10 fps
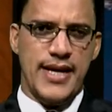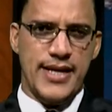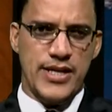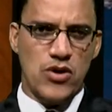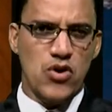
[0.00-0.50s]

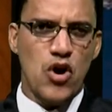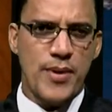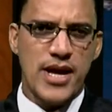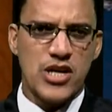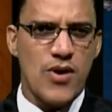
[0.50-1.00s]
ningún
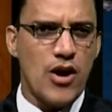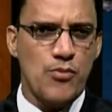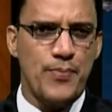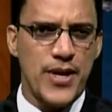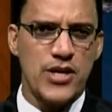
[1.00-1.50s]
gobierno ha
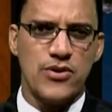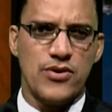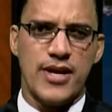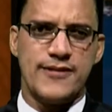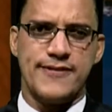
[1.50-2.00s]
cumplido
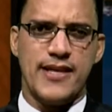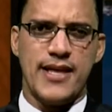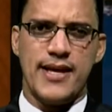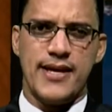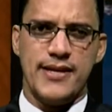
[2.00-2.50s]
con la
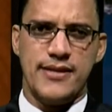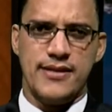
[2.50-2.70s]
citada ley.